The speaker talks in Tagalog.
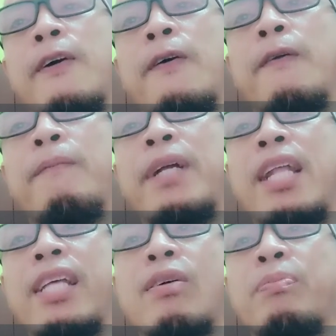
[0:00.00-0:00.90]
So,
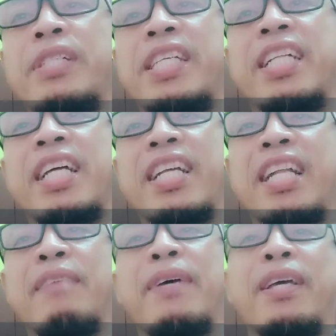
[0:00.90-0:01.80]
madalas sa
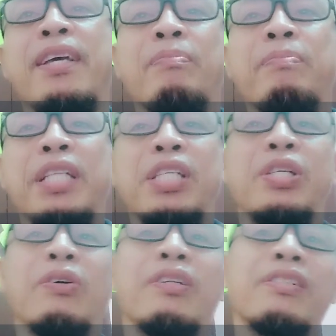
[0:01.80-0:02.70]
opisina rin ay may
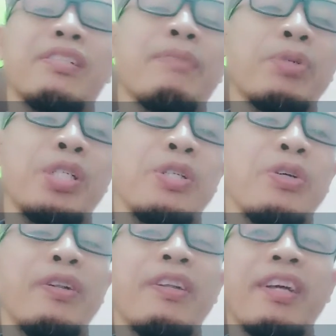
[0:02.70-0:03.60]
kompetisyon sa
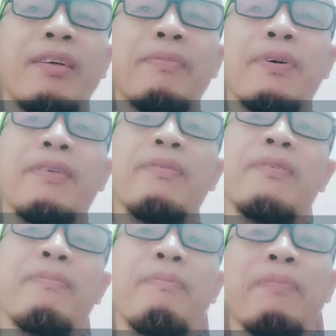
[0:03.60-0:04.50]
posisyon. Ano po?